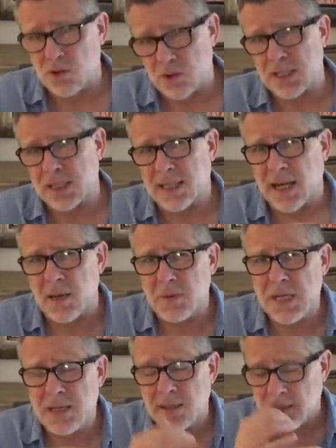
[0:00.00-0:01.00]
sur cette
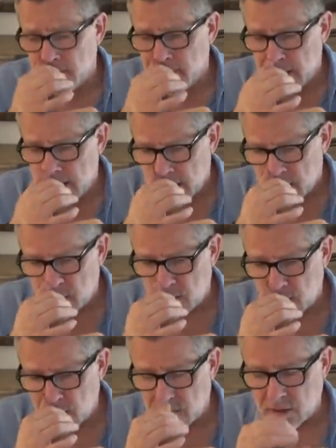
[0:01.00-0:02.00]
carabine que
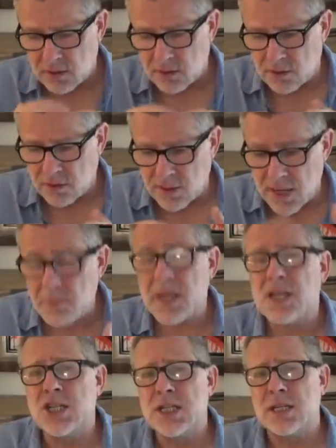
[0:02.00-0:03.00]
euh, la
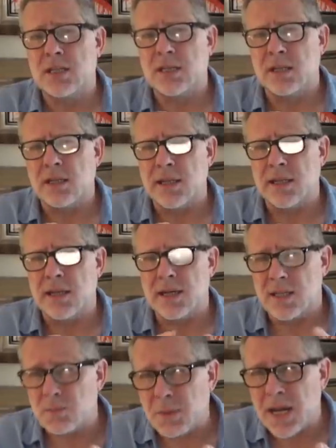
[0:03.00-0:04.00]
Belgique et
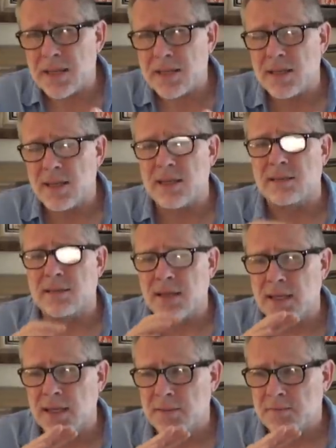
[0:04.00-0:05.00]
l'Espagne
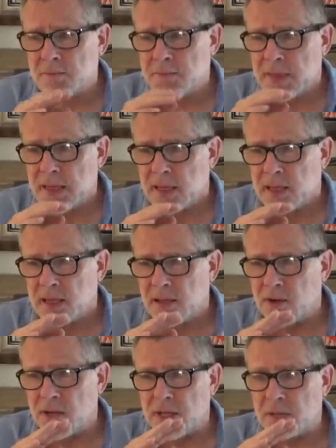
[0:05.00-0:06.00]
étaient
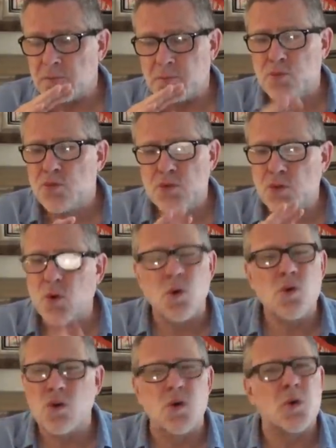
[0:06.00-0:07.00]
les plus
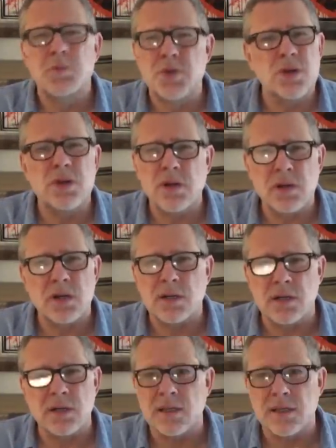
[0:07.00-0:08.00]
gros
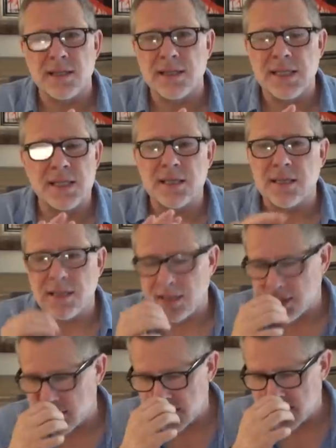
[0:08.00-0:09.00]
copieurs
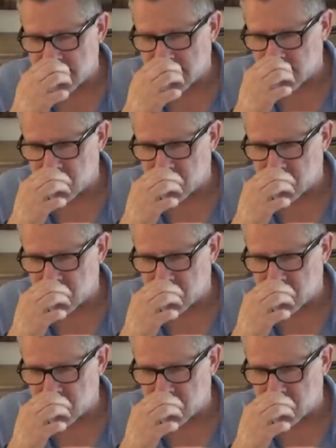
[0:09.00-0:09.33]
et